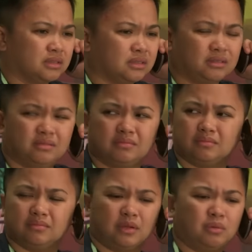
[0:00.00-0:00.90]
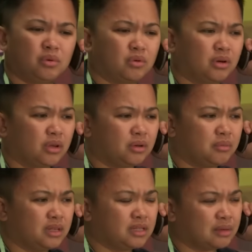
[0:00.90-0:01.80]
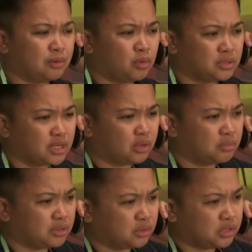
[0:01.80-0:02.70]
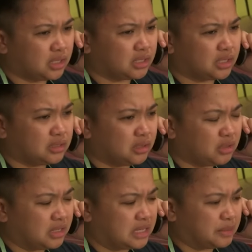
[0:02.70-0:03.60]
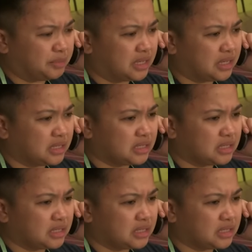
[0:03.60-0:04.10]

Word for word: Eh, ewan ko, may nasabi ho ba sa inyo? Ba't daw siya ganyan? Anong iniisip niya?